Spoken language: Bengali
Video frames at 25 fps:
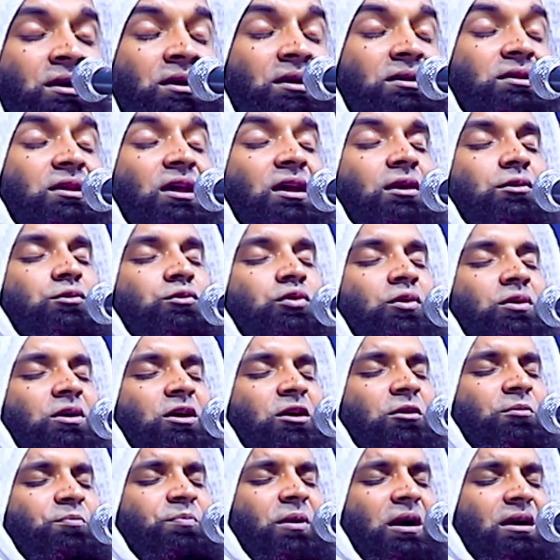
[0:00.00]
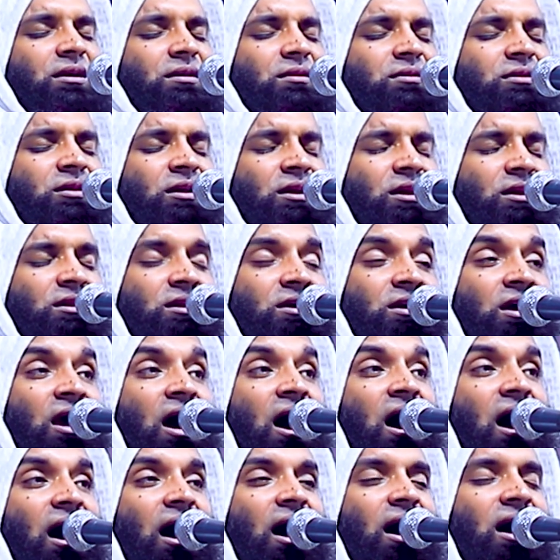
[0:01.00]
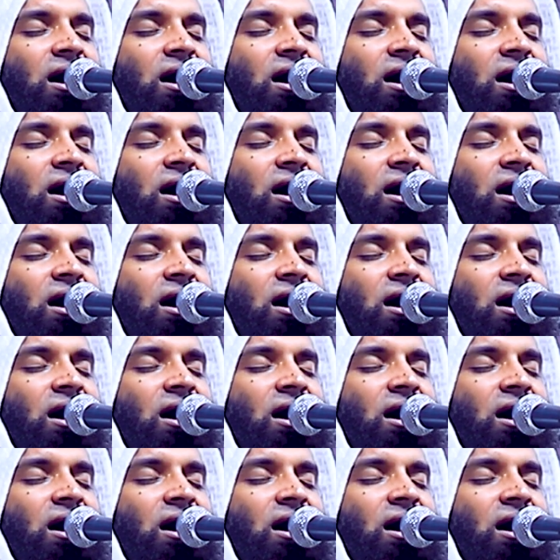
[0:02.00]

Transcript: নিজের চোখের পানি ছেড়ে দিয়া